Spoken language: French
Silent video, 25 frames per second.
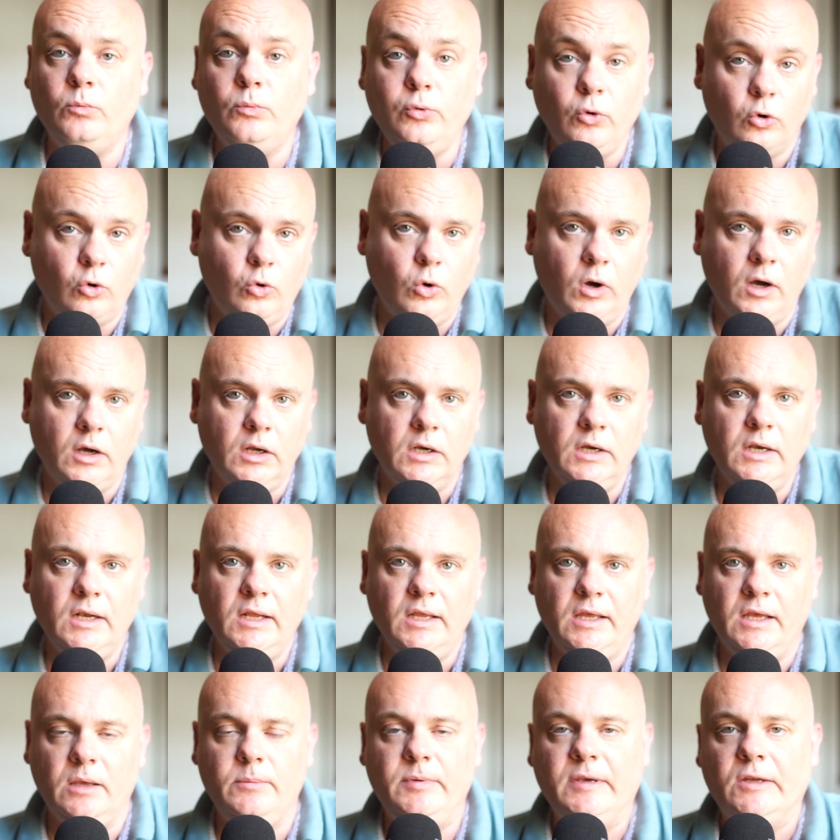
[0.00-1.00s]
Pourquoi
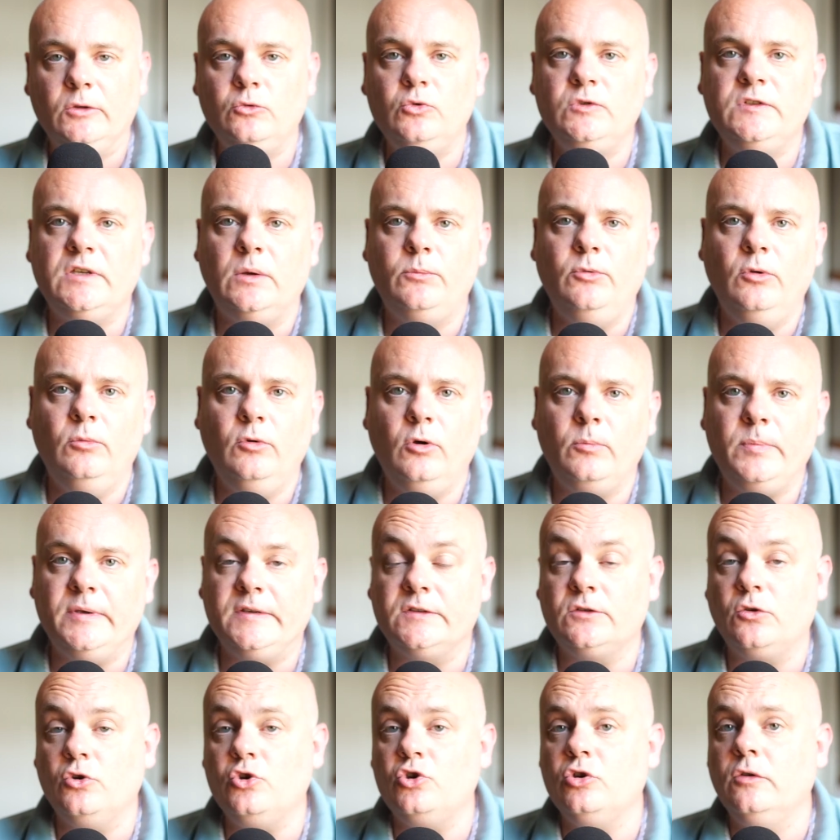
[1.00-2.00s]
Eh bien, tout simplement
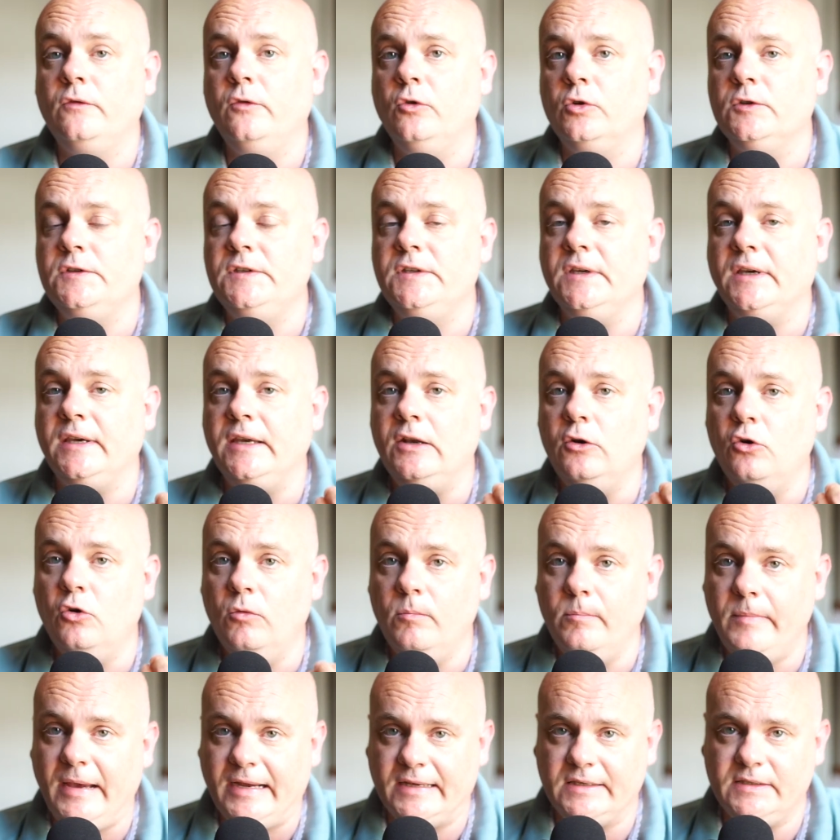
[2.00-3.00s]
parce que je veux en tirer le
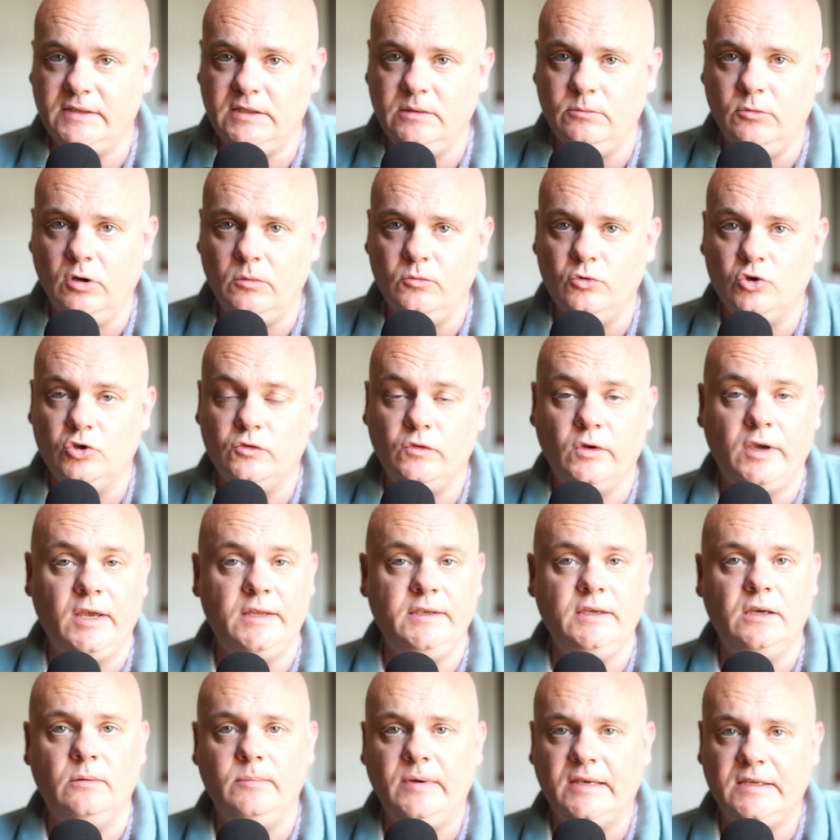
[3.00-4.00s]
maximum. Je veux
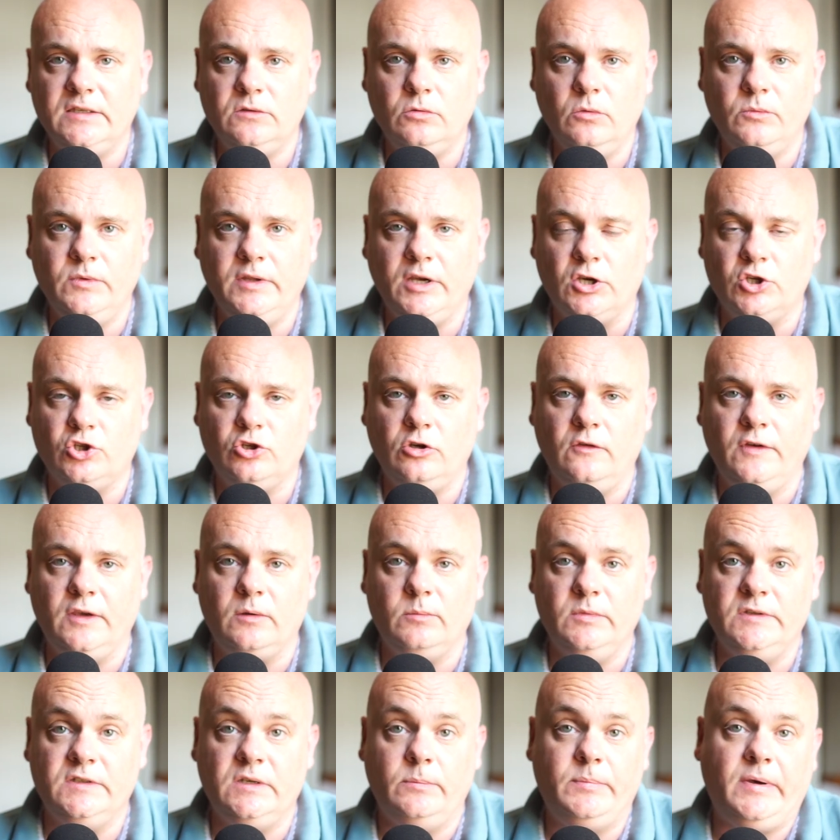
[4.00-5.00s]
gagner un maximum d'argent
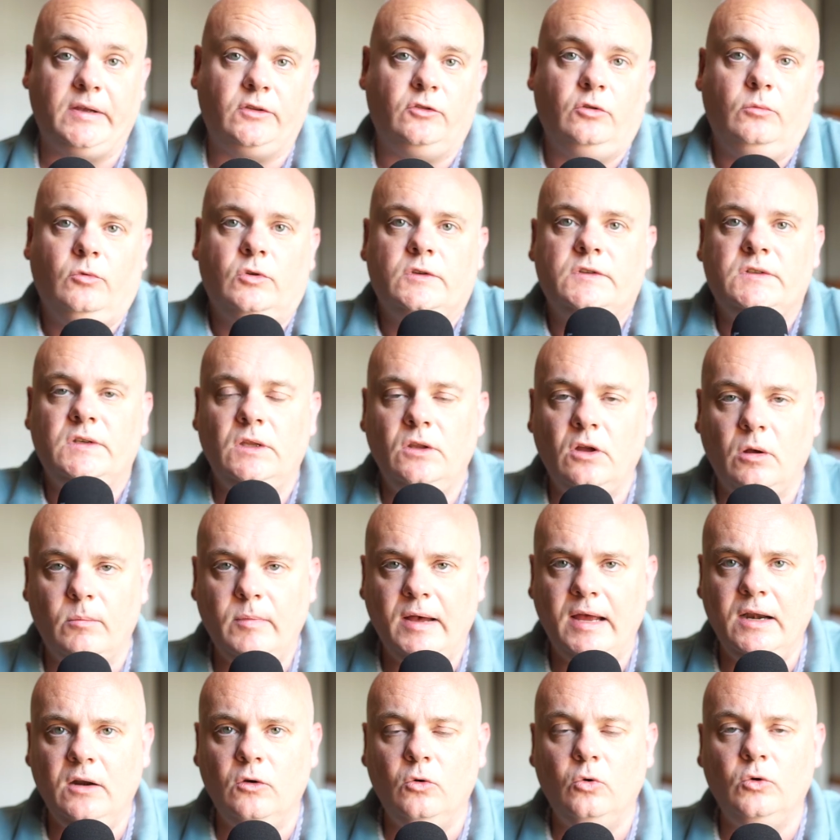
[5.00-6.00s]
avec mes appartements. C'est
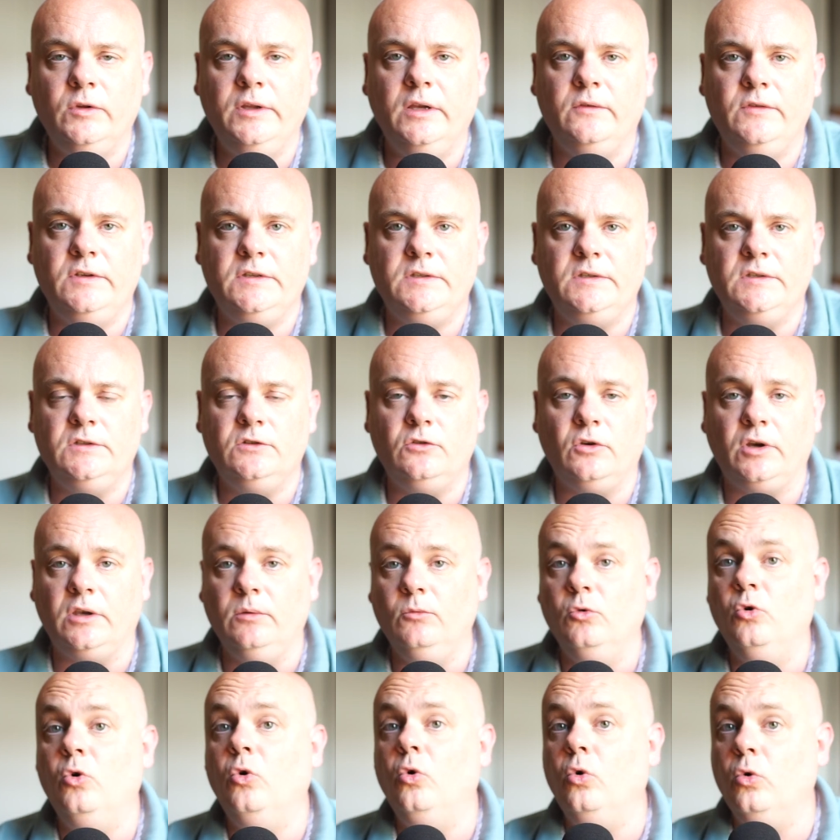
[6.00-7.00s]
normal. On est investisseur
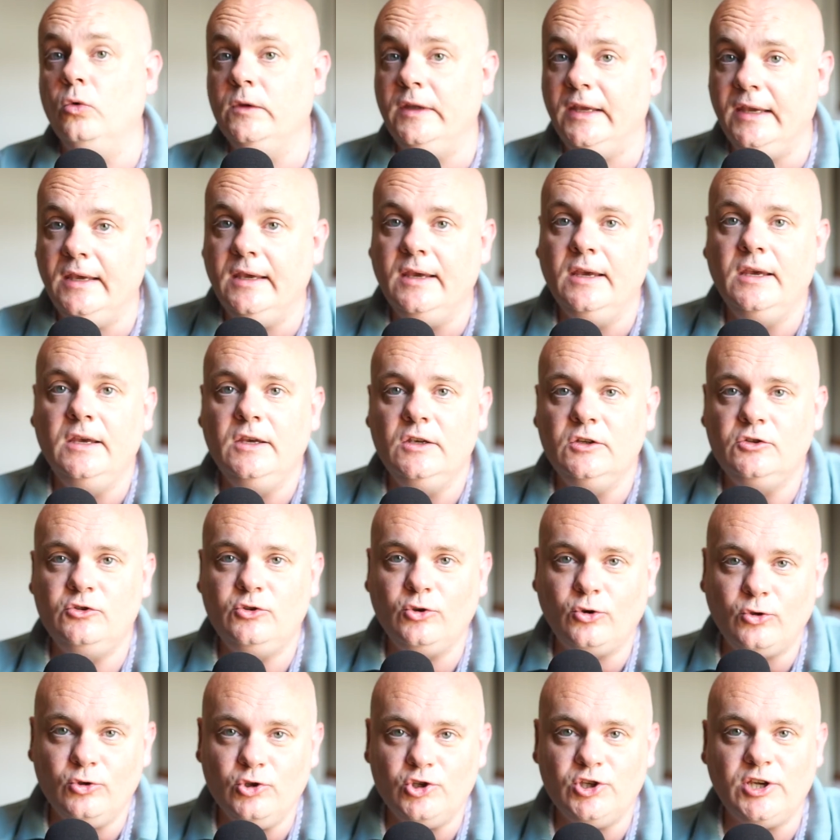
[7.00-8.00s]
IMO. On est
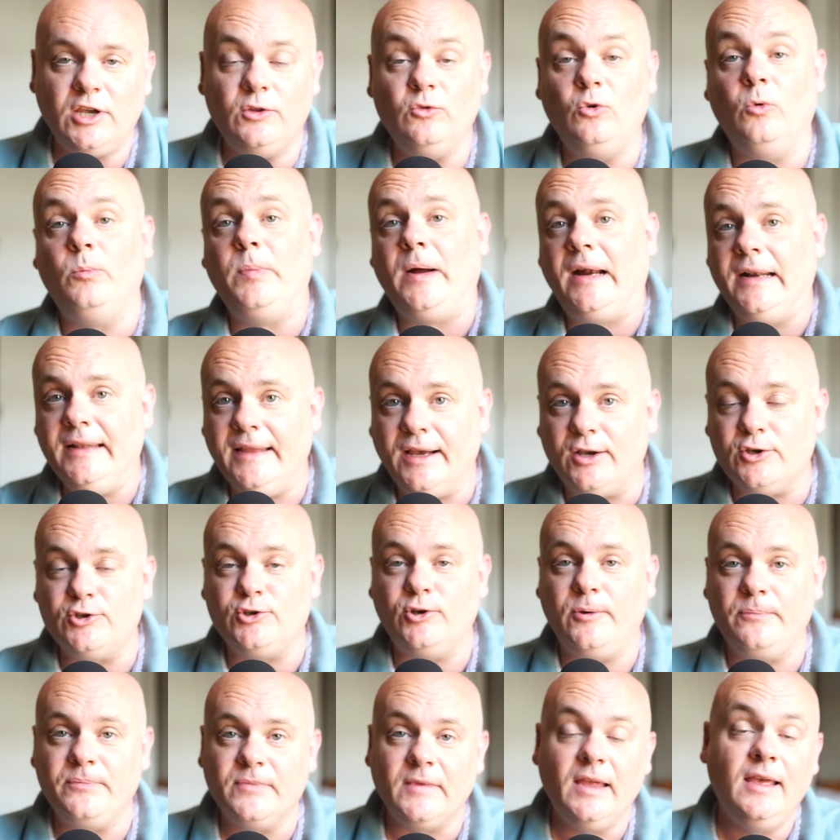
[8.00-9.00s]
sur une chaîne où on parle
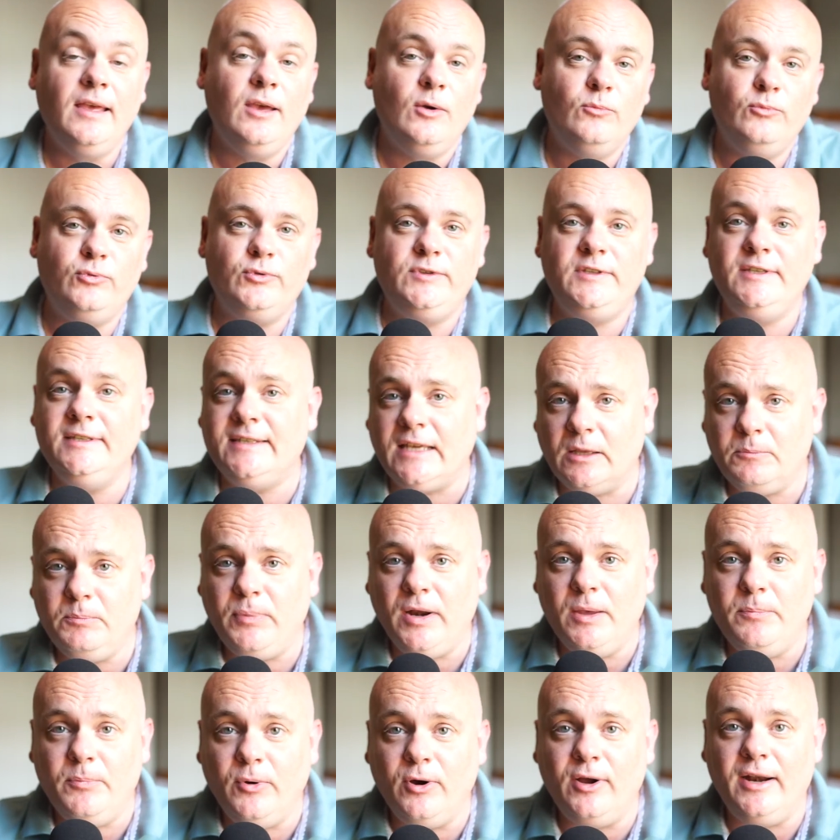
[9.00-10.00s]
d'argent. Si ça te
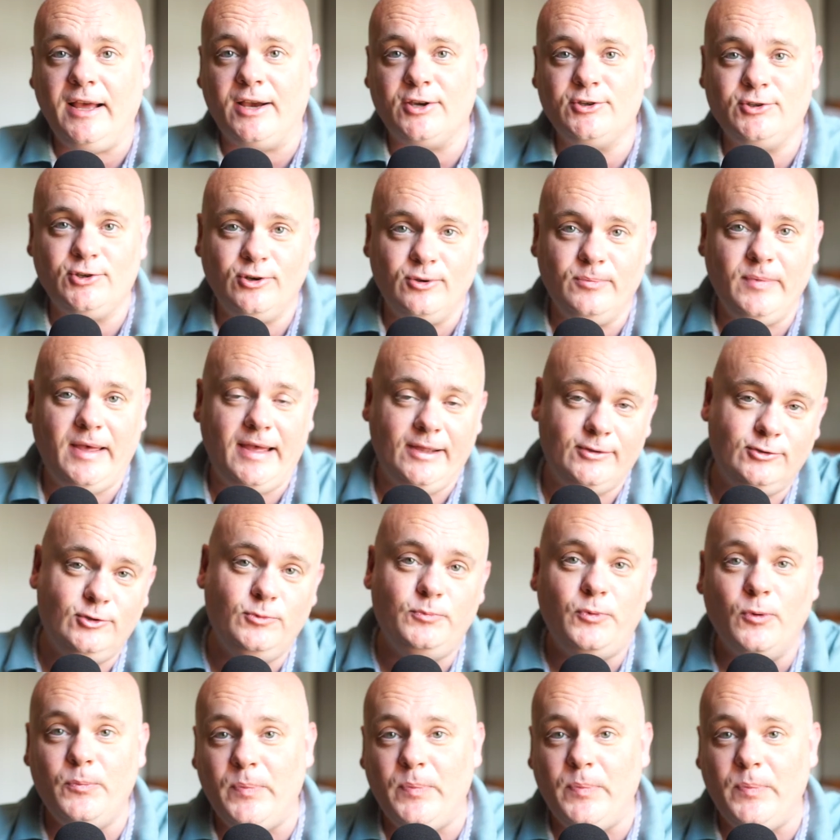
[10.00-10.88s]
plaît pas, l'argent, bah, tu peux